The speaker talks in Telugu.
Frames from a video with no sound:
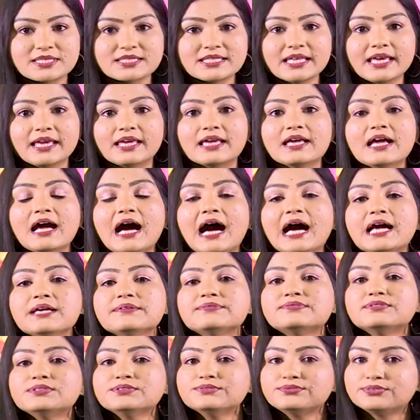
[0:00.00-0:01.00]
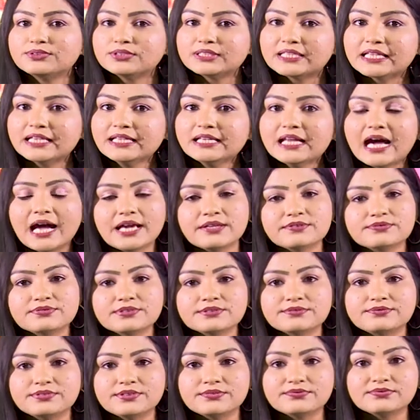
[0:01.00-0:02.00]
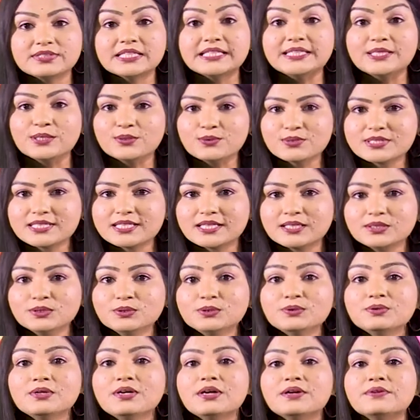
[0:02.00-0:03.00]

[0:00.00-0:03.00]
వస్తే ఐఫోన్ ఫోర్టీన్ ఐఫోన్ ఫిఫ్టీన్ యూజర్లు